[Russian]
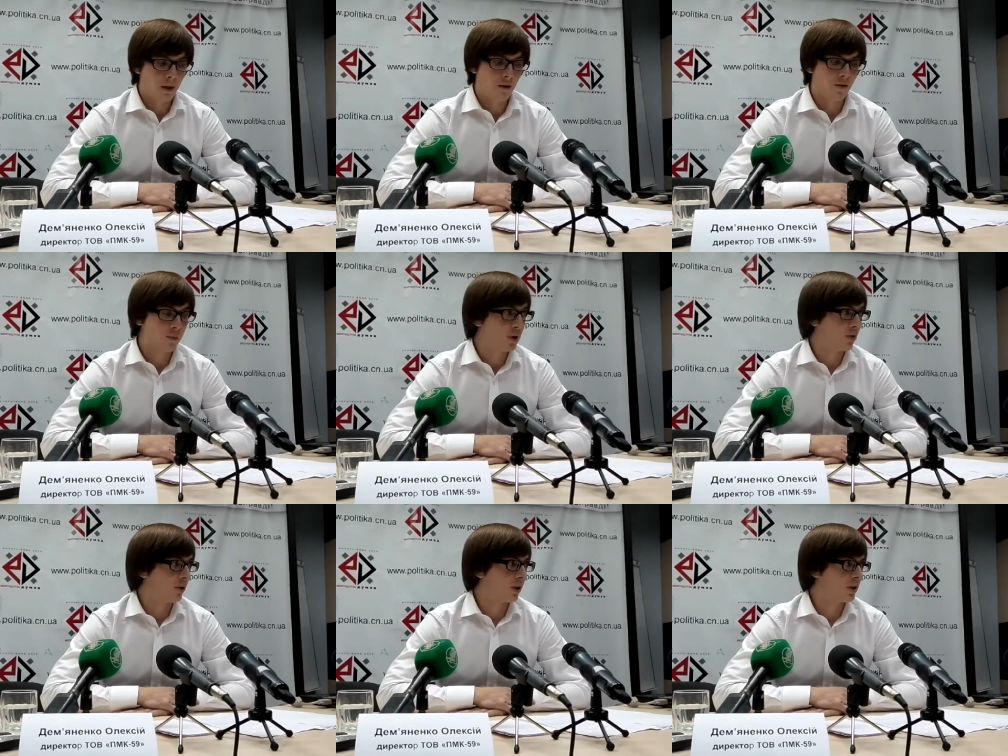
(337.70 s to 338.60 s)

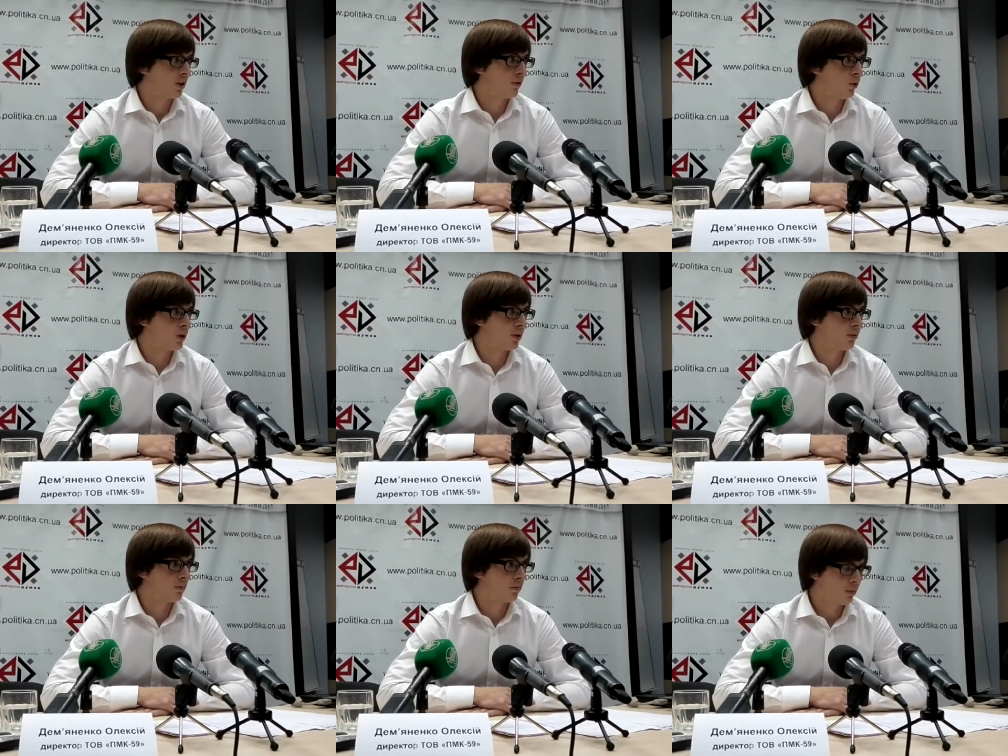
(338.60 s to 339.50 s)
Во-первых,
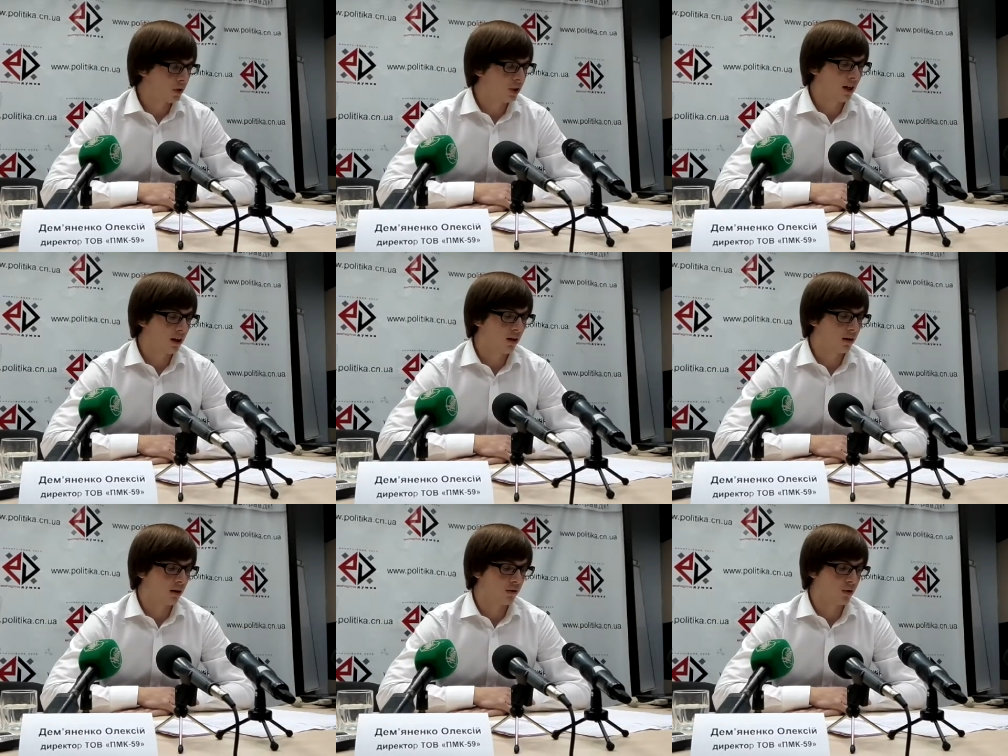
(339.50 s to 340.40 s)
остановлюсь детально
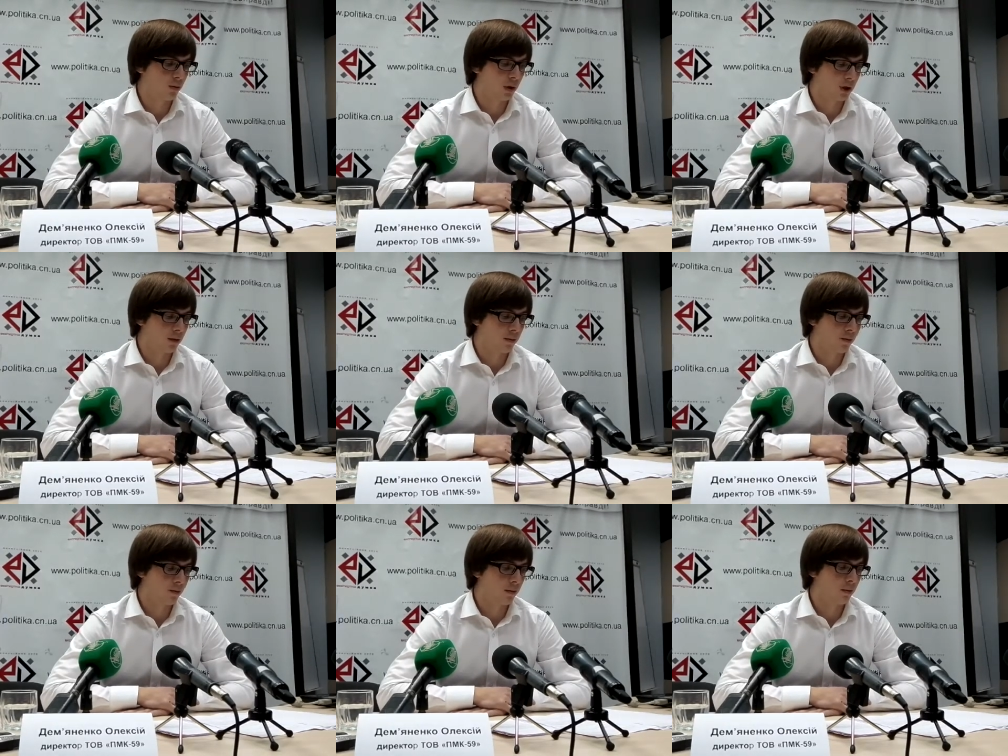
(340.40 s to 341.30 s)
на всем этом.
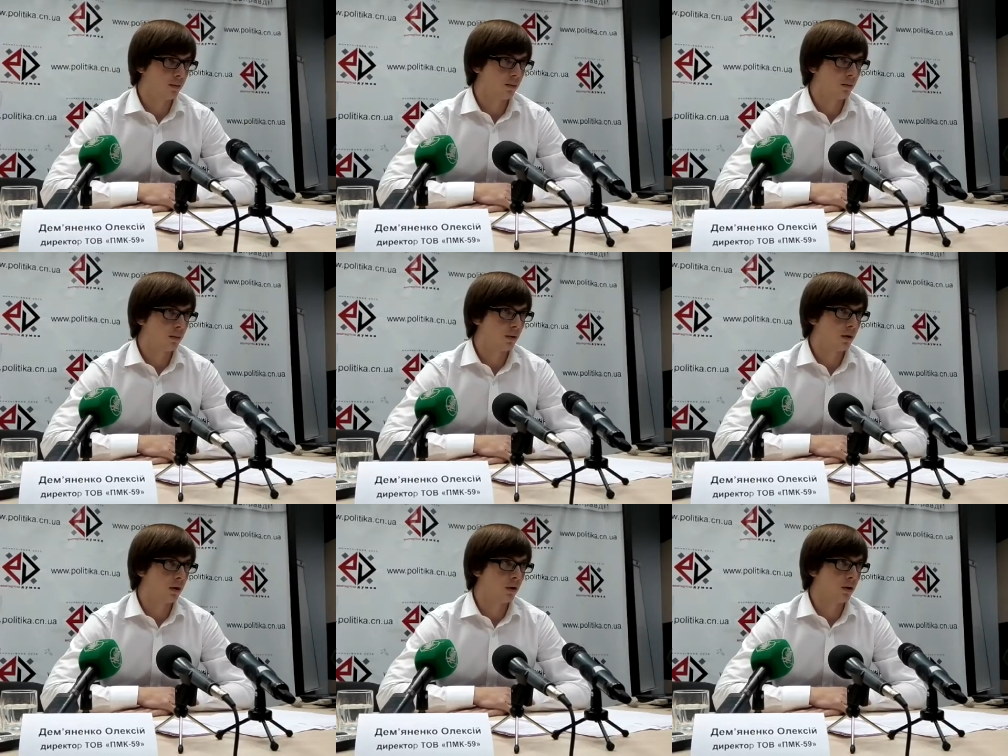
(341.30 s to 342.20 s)

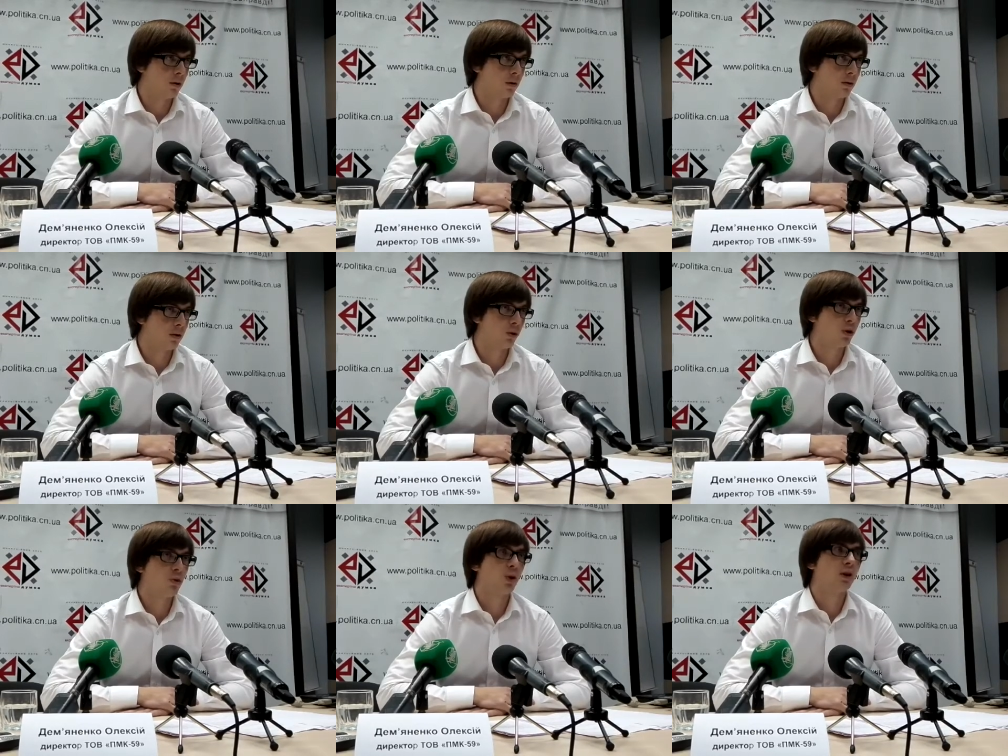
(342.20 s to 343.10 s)
А,
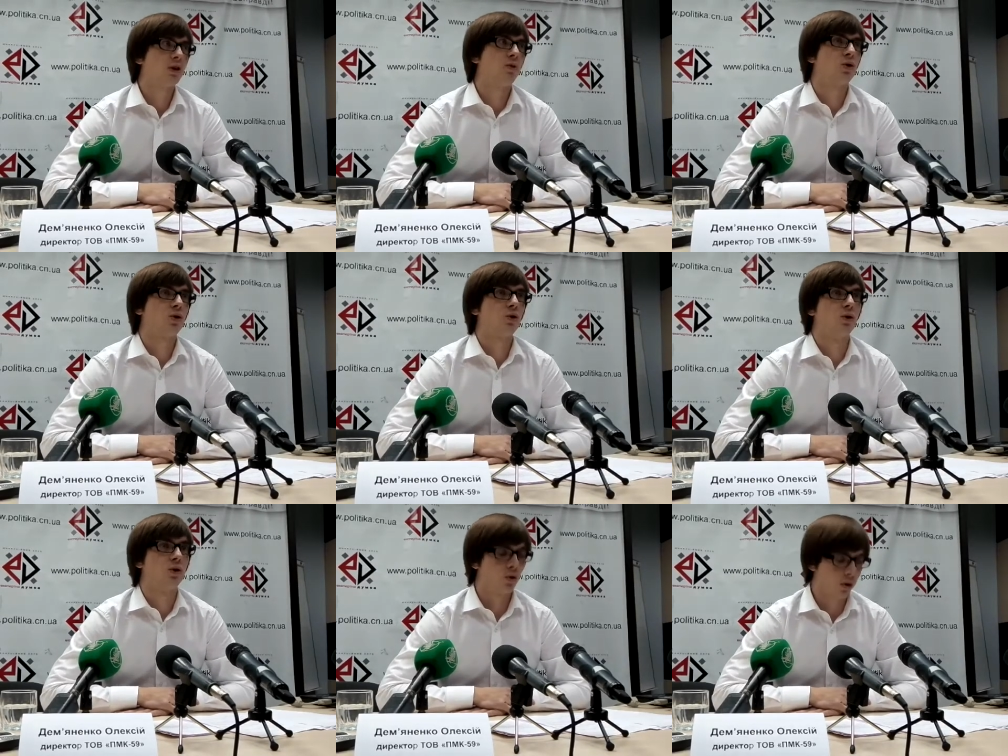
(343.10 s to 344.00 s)
народный депутат озвучил, что
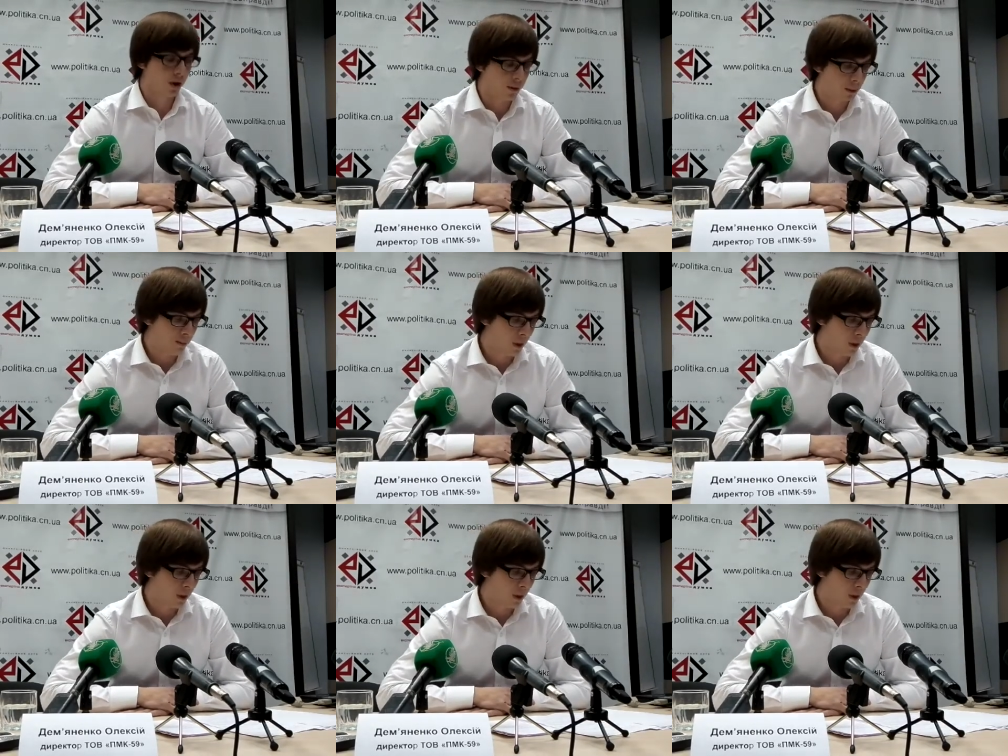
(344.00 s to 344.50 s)
территория